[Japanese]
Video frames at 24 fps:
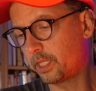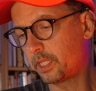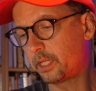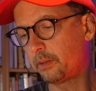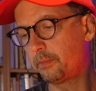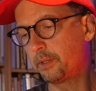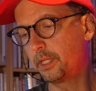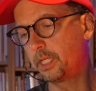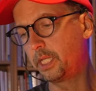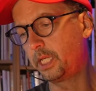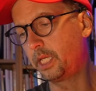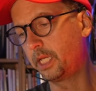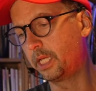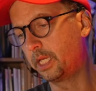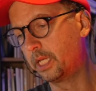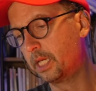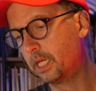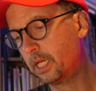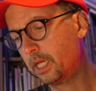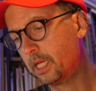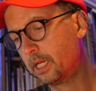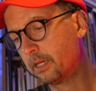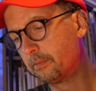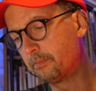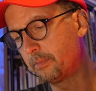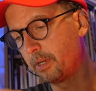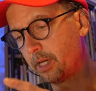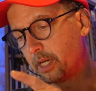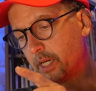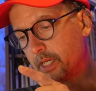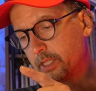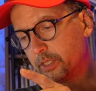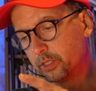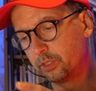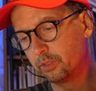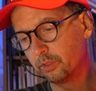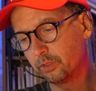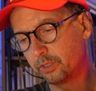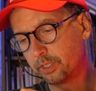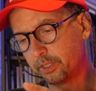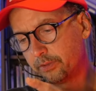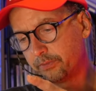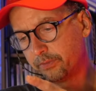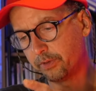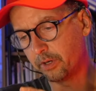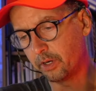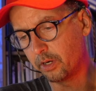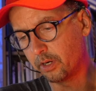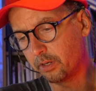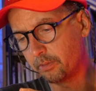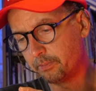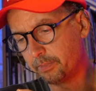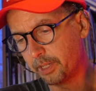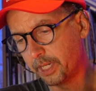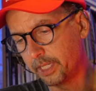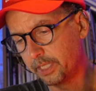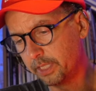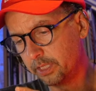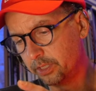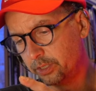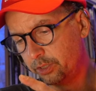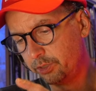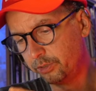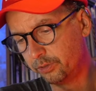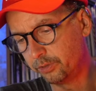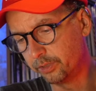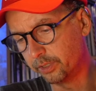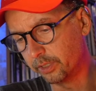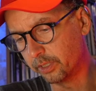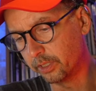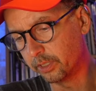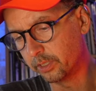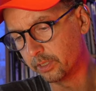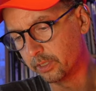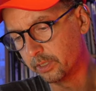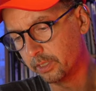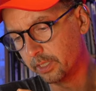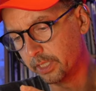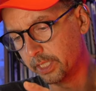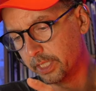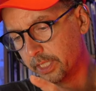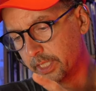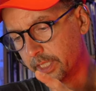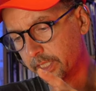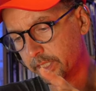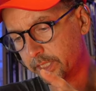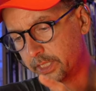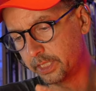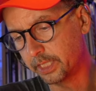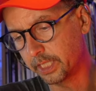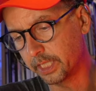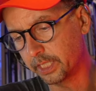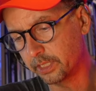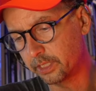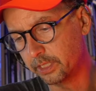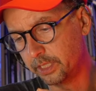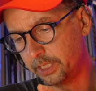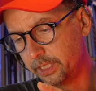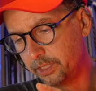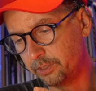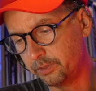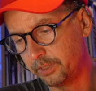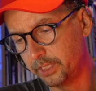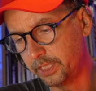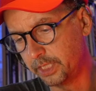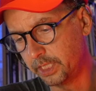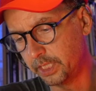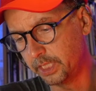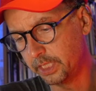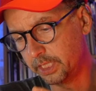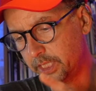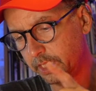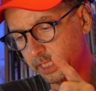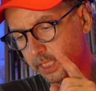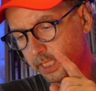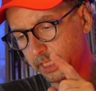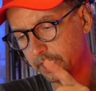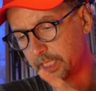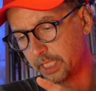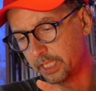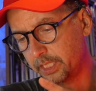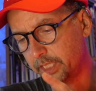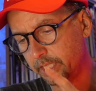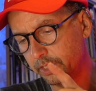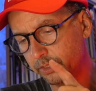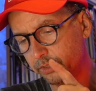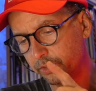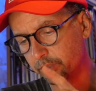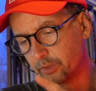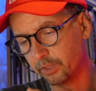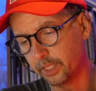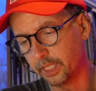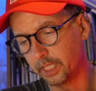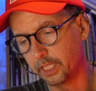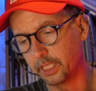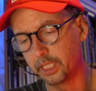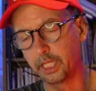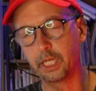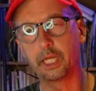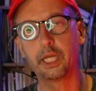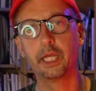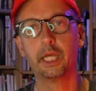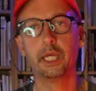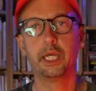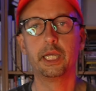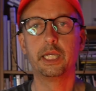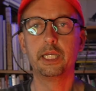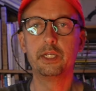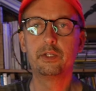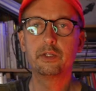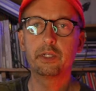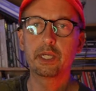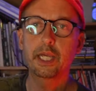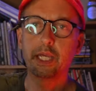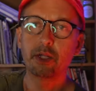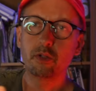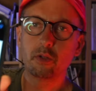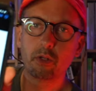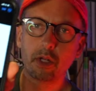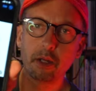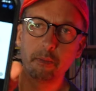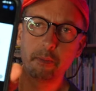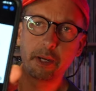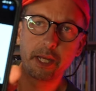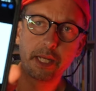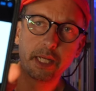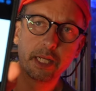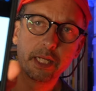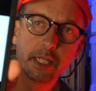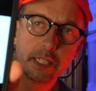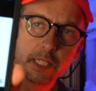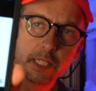ア頭に、まあ、ジョセフ・ R・ バイデン・ジュニア、えー、7月21日2024年で日付と名前